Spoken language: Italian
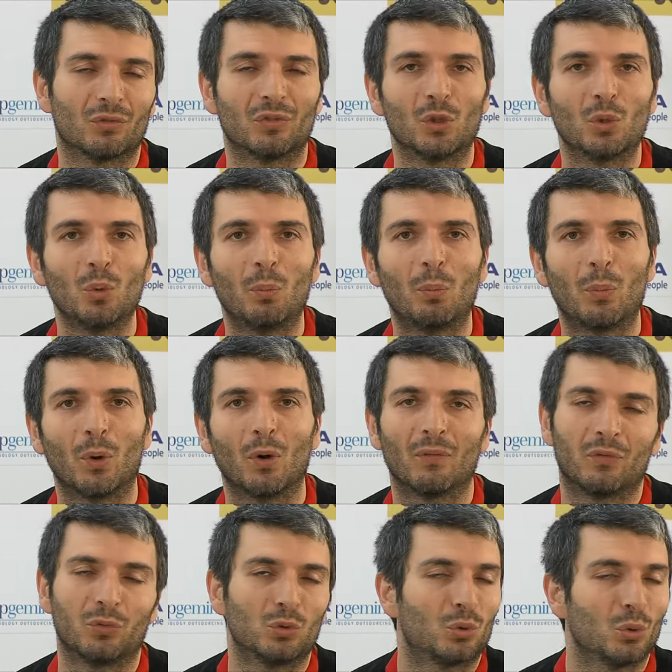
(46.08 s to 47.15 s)
sviluppo
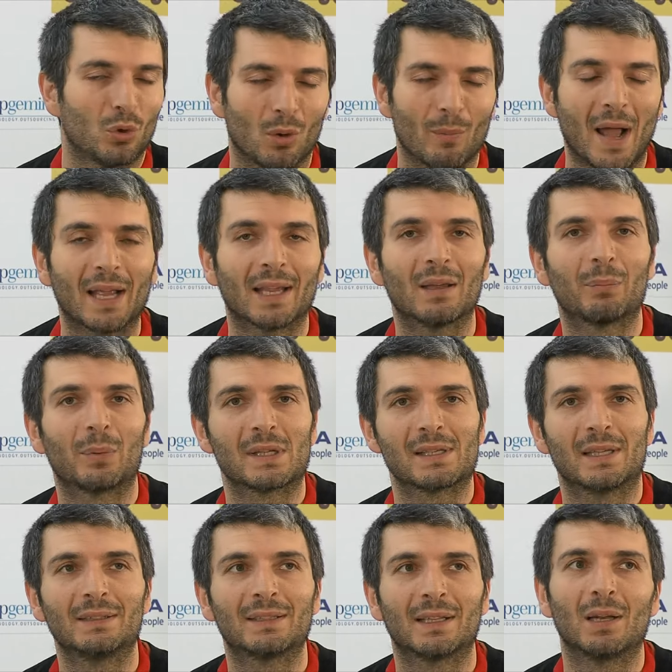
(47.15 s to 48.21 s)
futuro ma anche
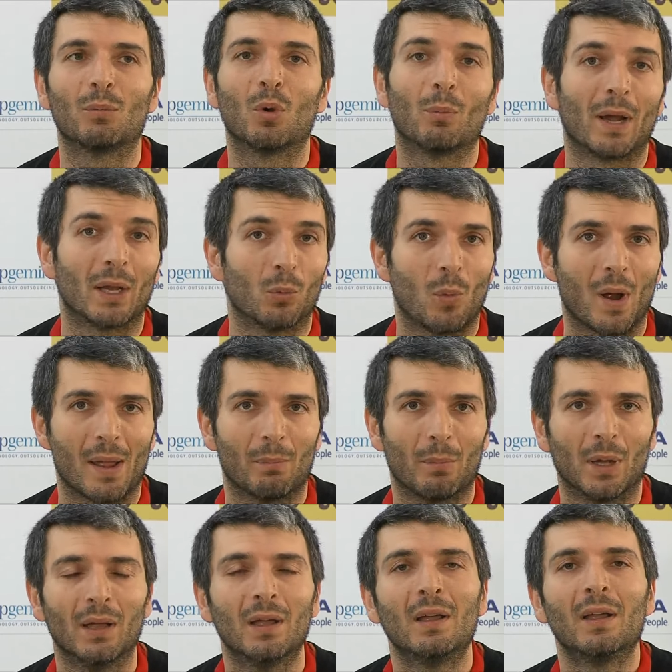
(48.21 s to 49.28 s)
presente del mobile
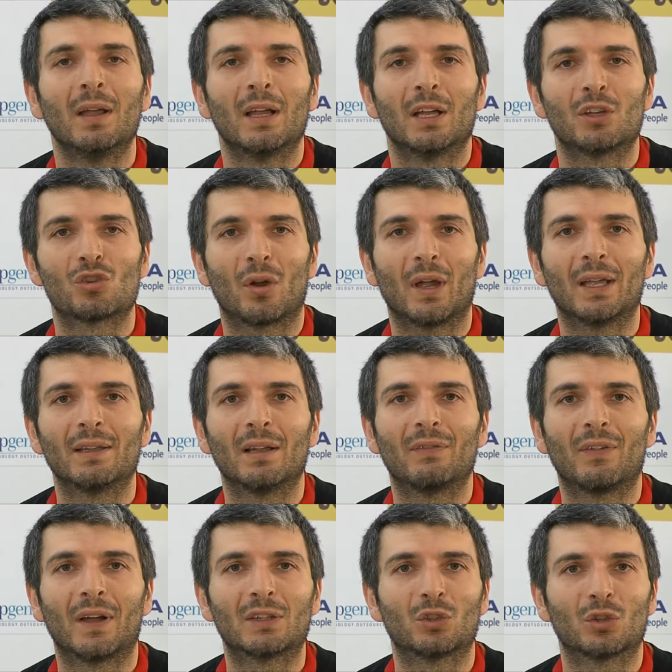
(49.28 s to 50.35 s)
web, cioè del
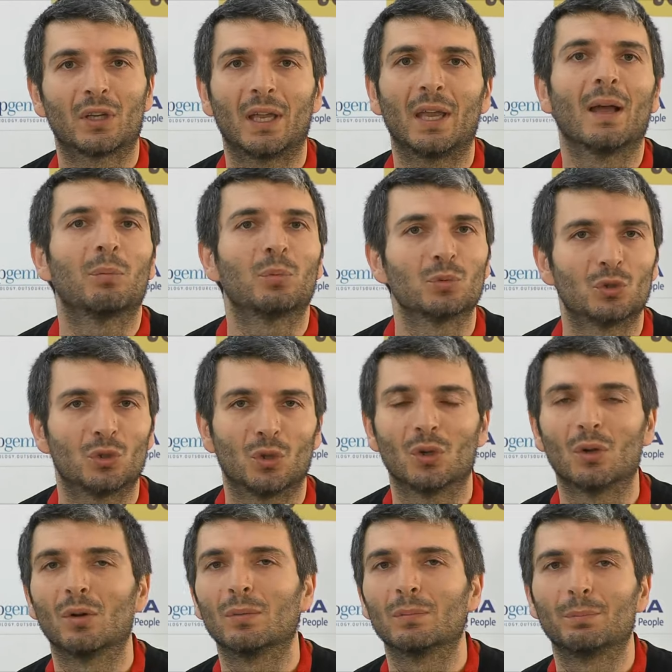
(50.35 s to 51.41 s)
fatto che
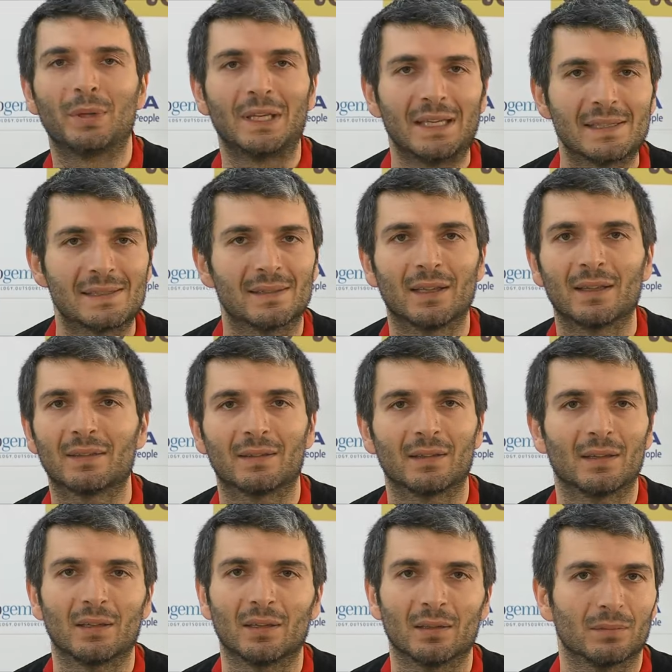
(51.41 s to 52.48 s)
appunto, business
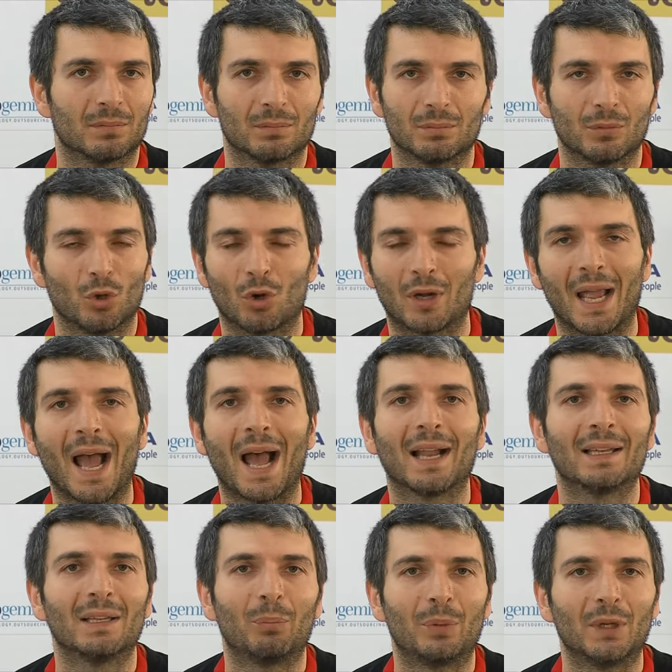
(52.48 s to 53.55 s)
eh,
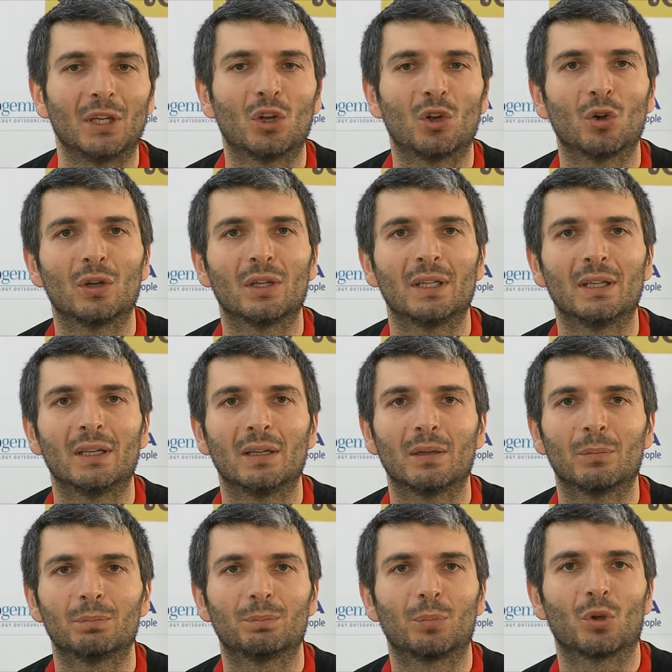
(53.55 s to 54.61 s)
locali,
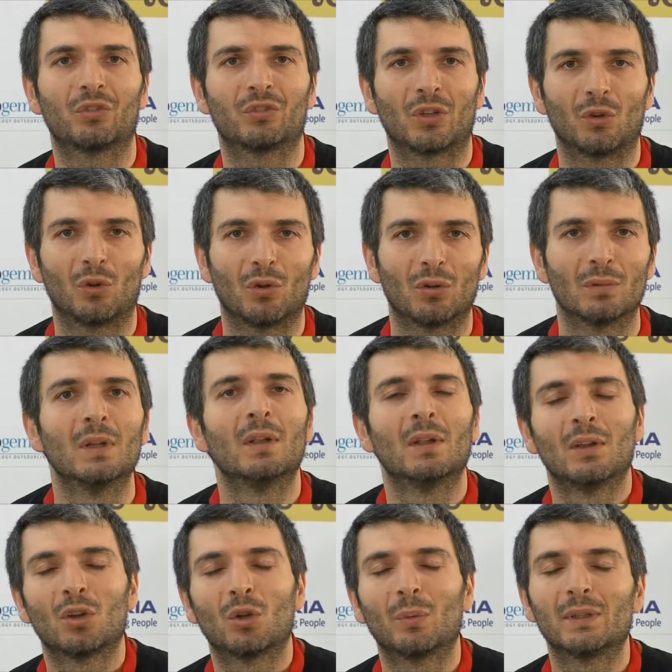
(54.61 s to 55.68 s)
piccoli
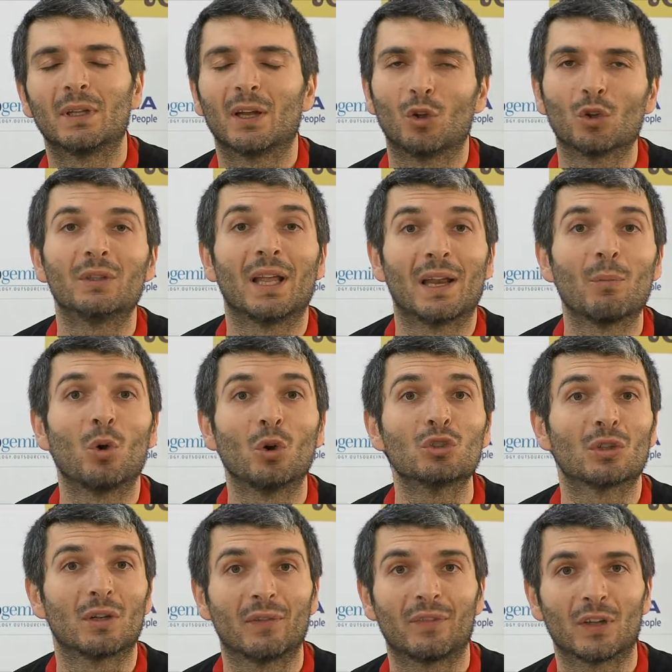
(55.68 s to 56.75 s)
possano dire, godere
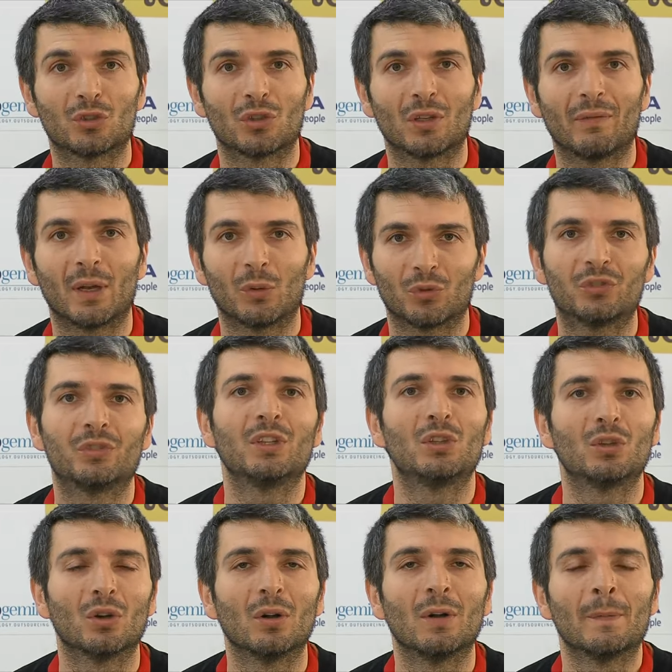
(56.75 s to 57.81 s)
molto del fatto di avere un
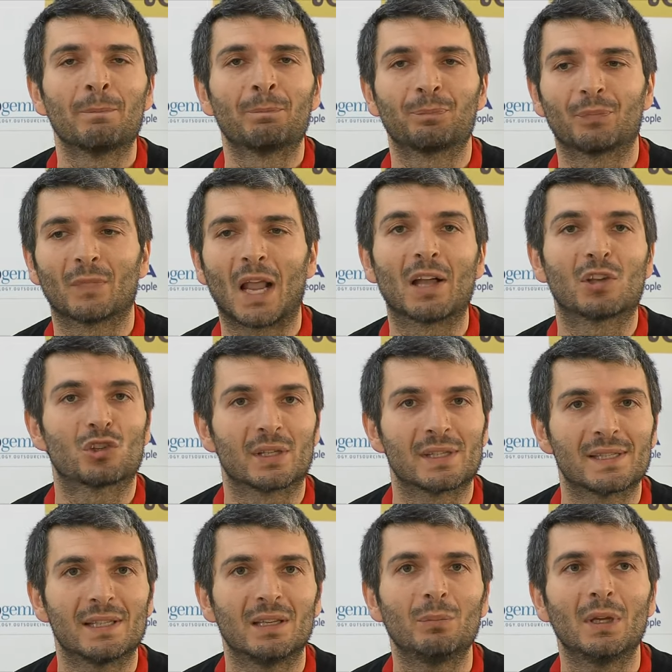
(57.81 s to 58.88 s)
sito mh,
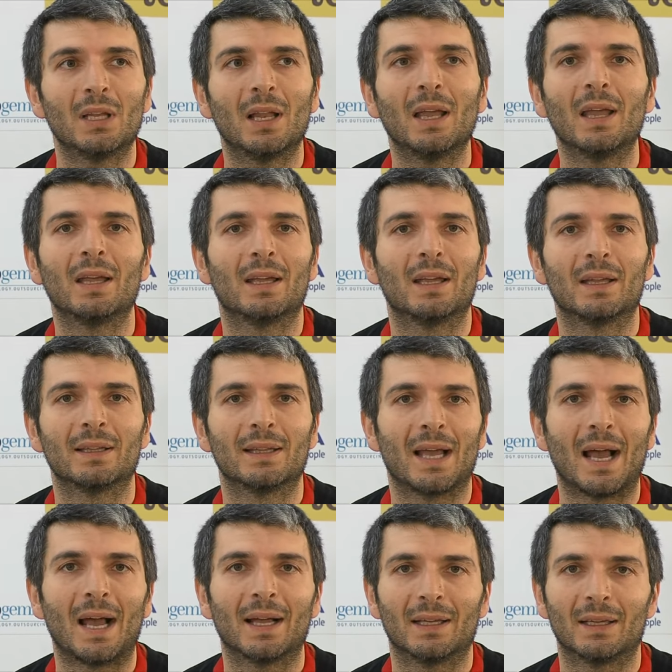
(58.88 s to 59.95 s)
accessibile eh,
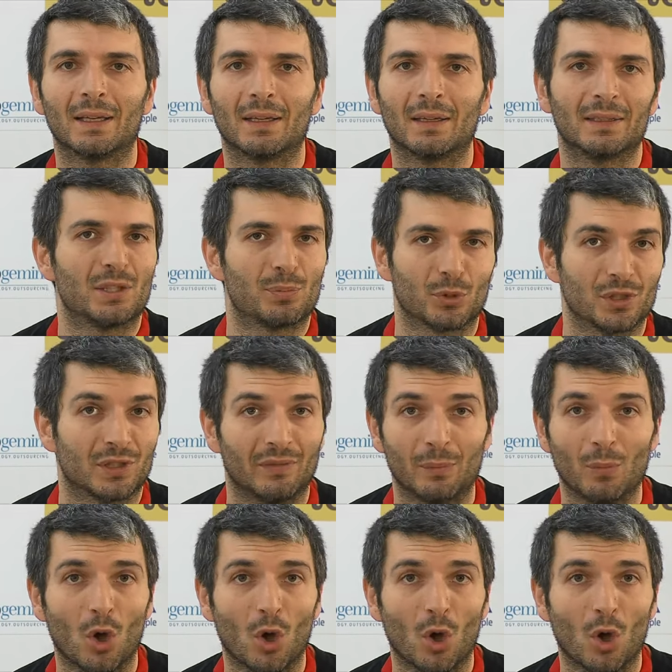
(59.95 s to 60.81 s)
da eh, dispositivi